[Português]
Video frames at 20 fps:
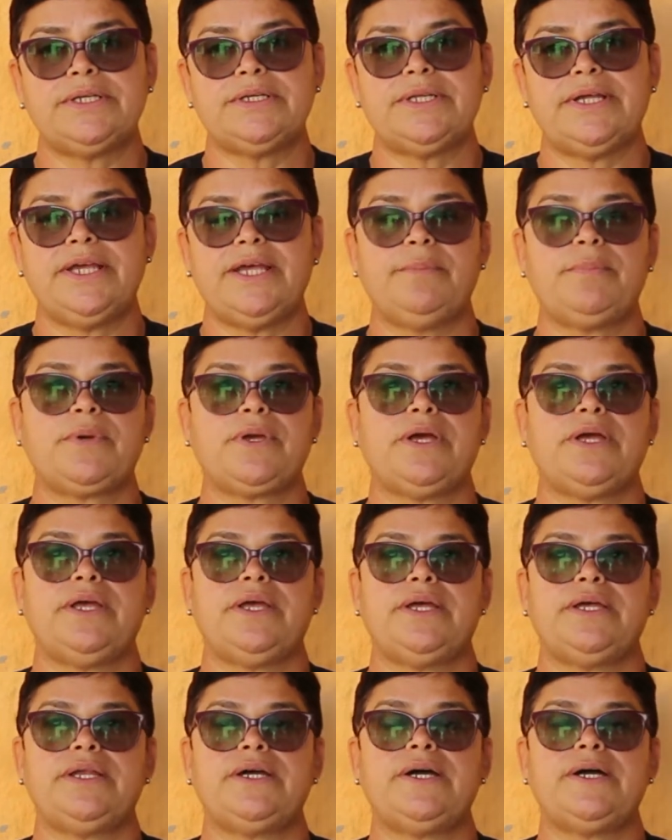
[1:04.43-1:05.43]
Na época
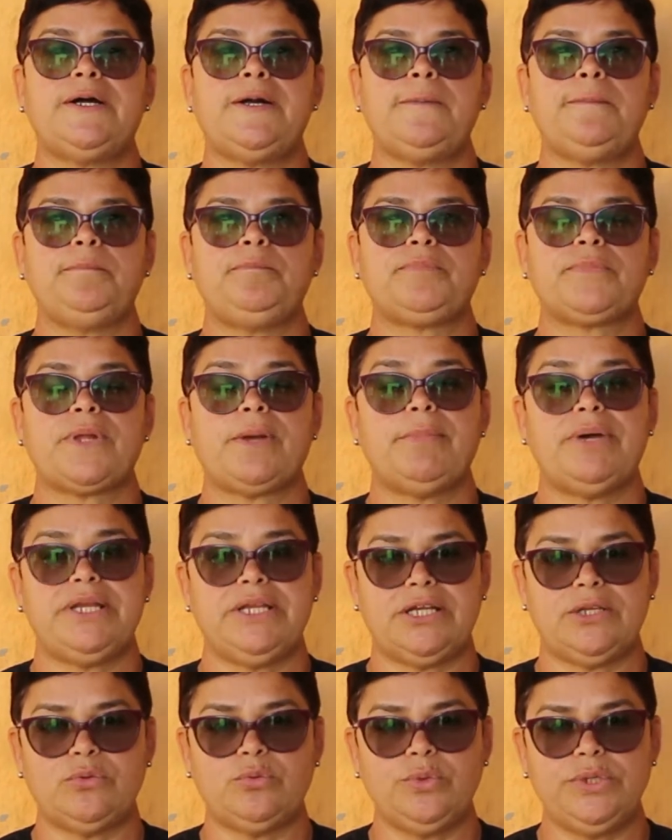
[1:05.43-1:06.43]
era a
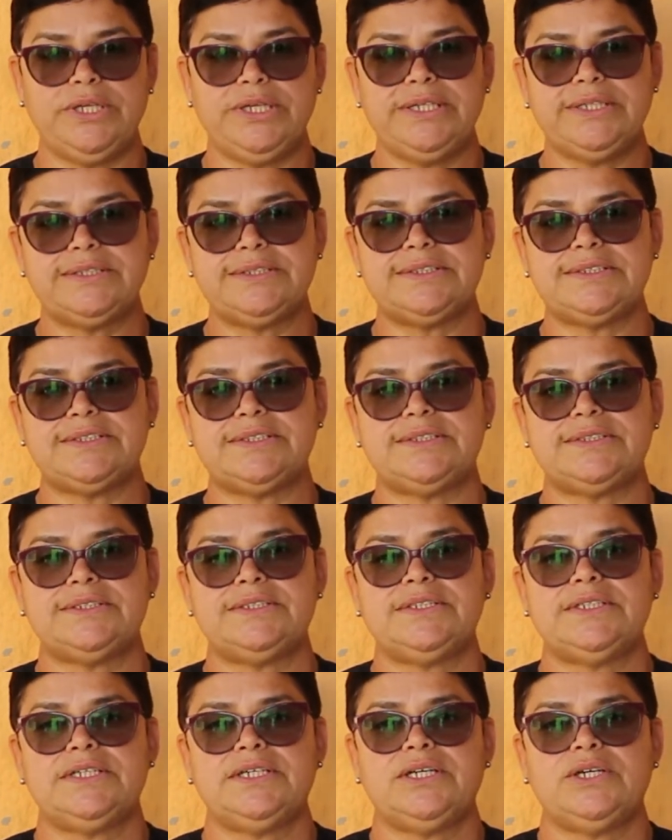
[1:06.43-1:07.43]
Maria Luísa,
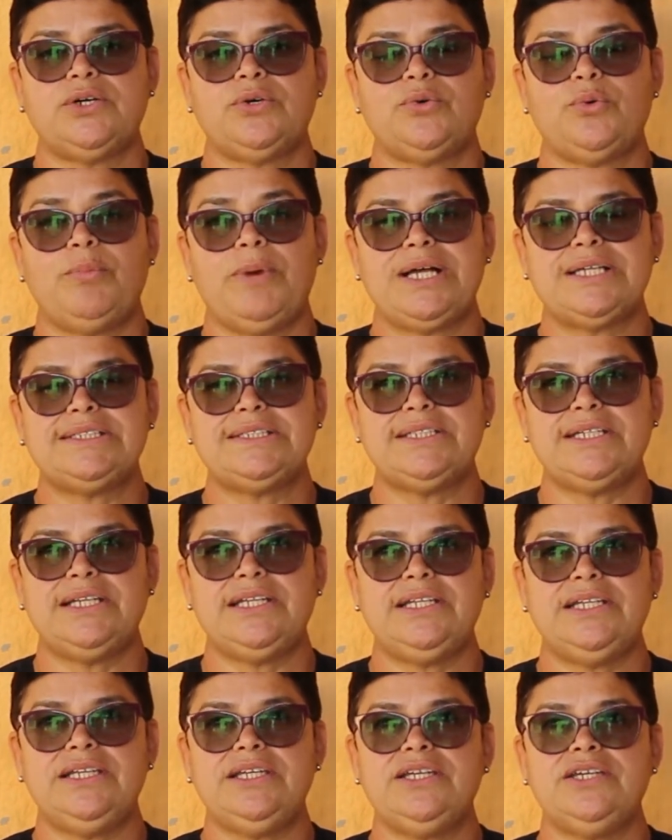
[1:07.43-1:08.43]
o
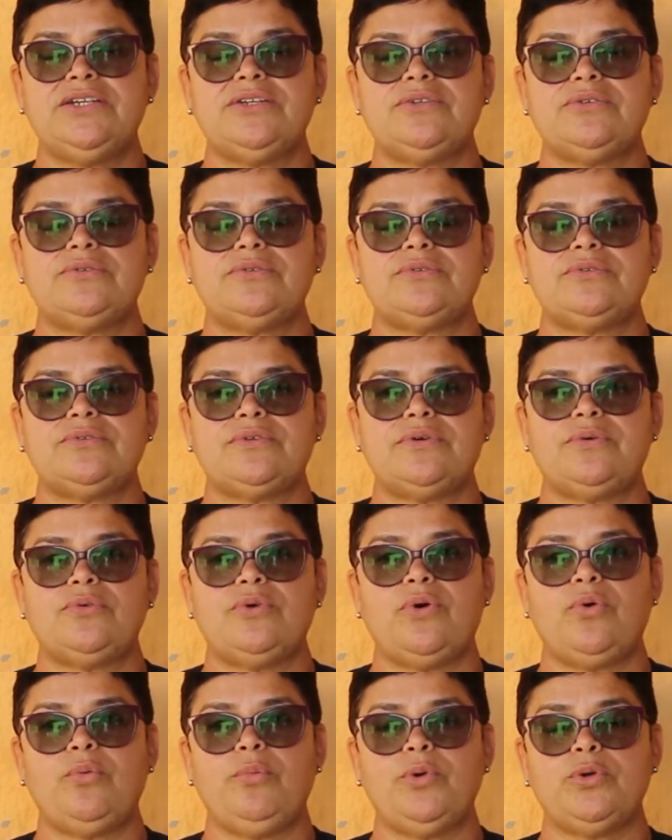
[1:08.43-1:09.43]
Marcelino,
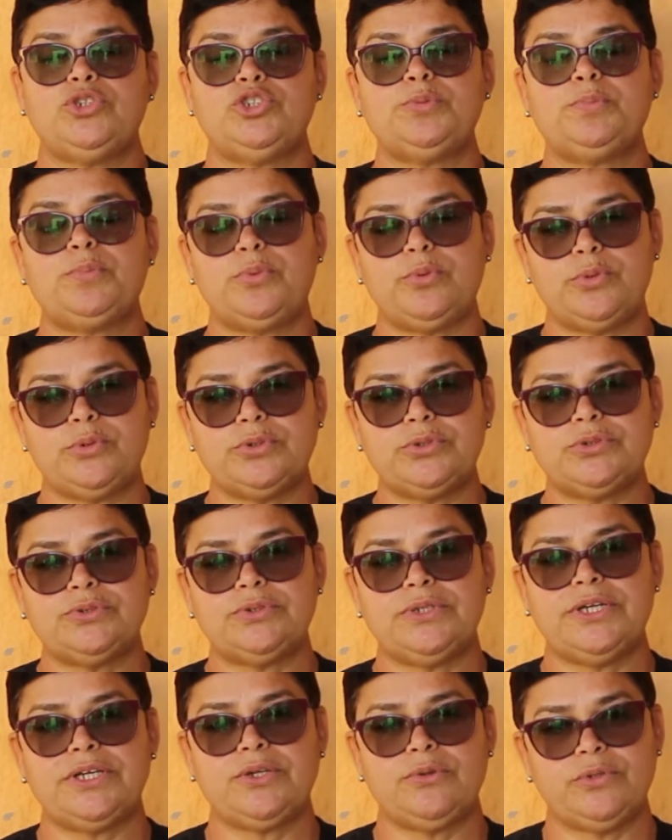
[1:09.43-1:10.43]
o meu esposo,
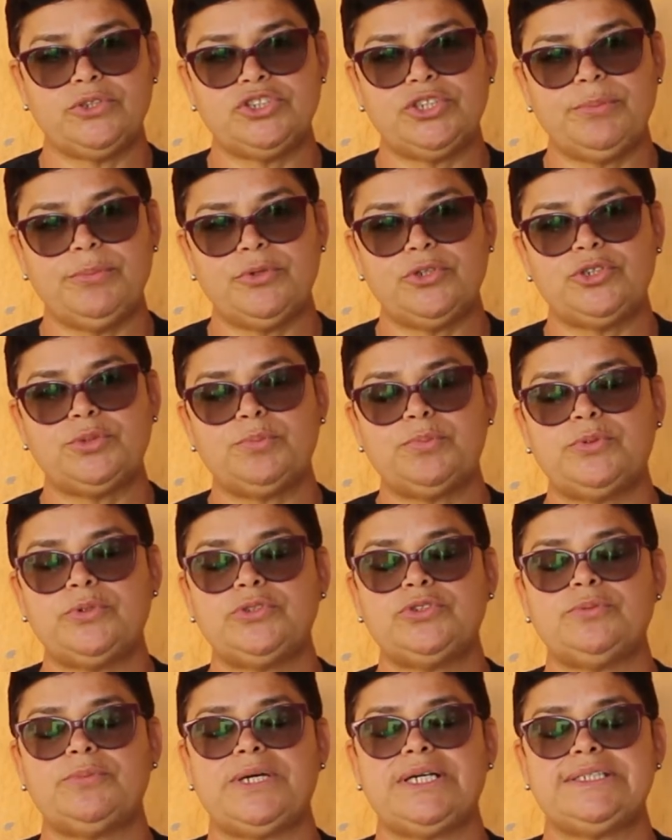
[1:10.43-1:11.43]
né? Que hoje é meu
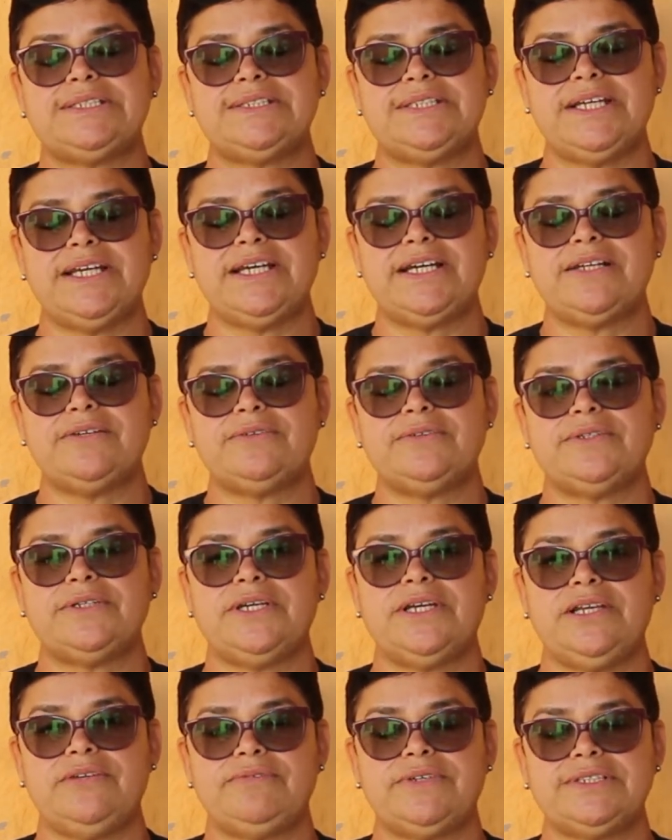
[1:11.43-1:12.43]
esposo, Marcelo,
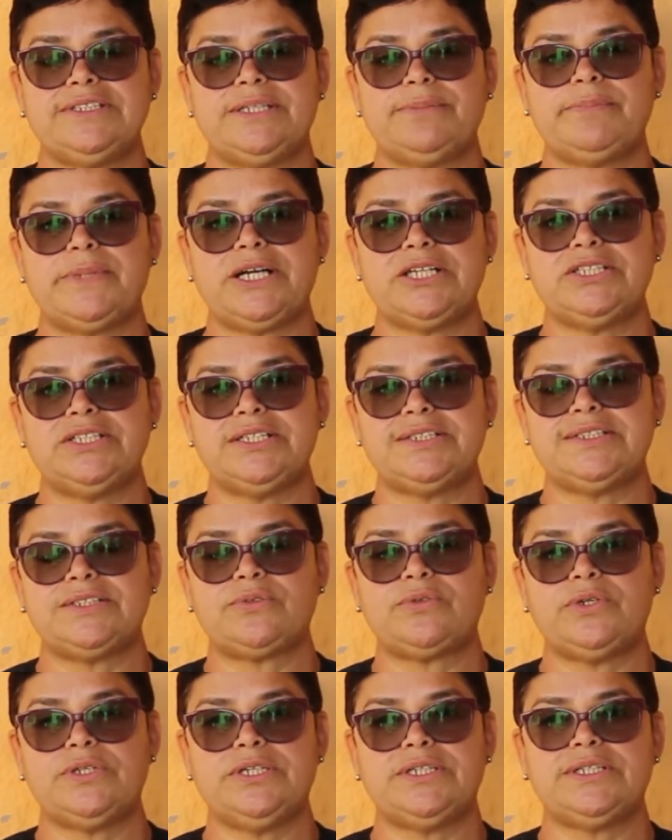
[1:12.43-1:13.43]
ele fazia parte dessa
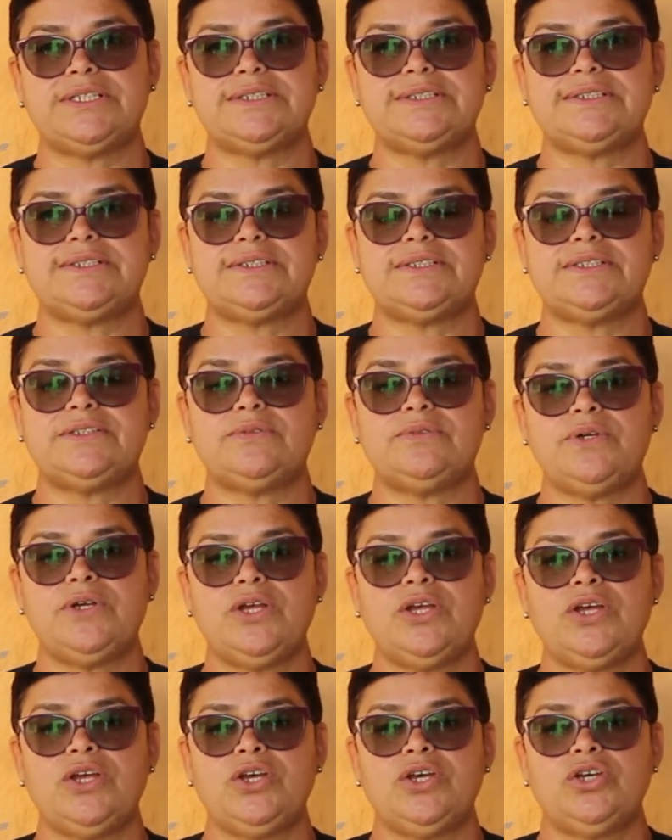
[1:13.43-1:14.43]
coordenação,
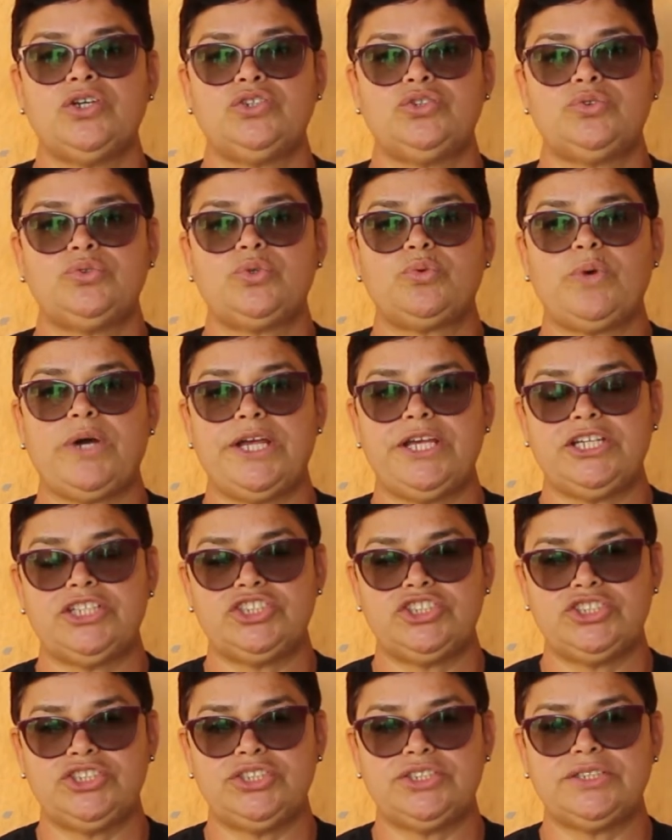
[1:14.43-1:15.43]
junto com a
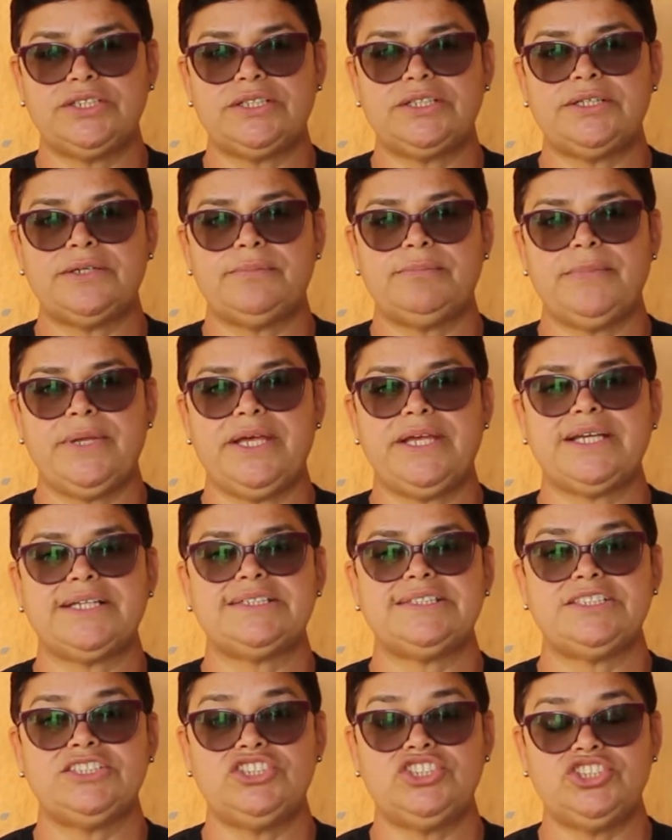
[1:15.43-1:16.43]
Regina também, a
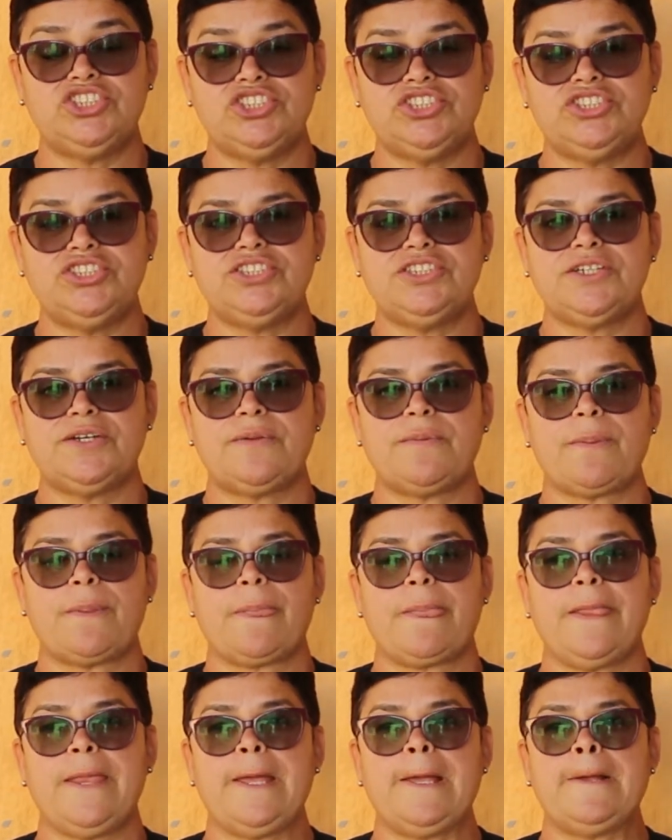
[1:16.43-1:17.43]
Cidinha,
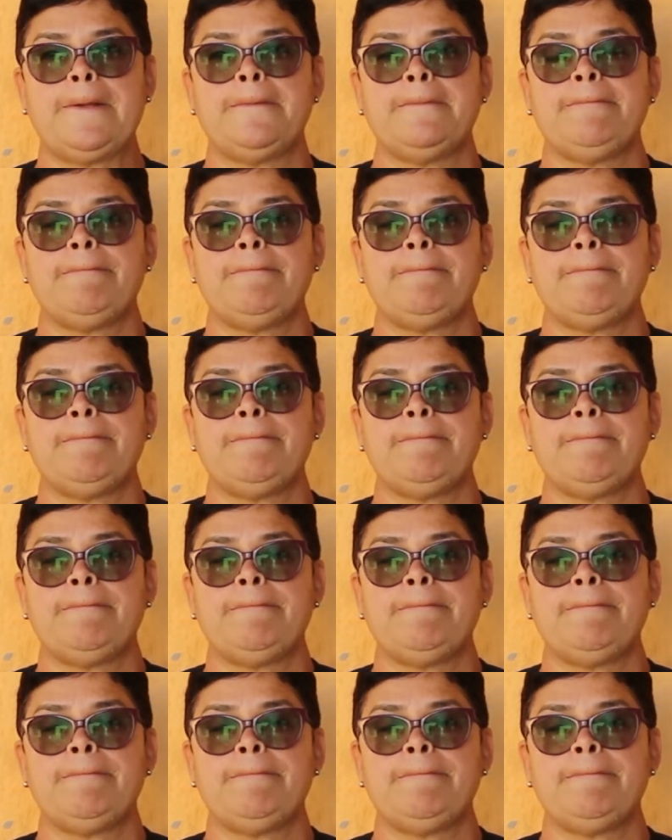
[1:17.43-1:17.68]
né?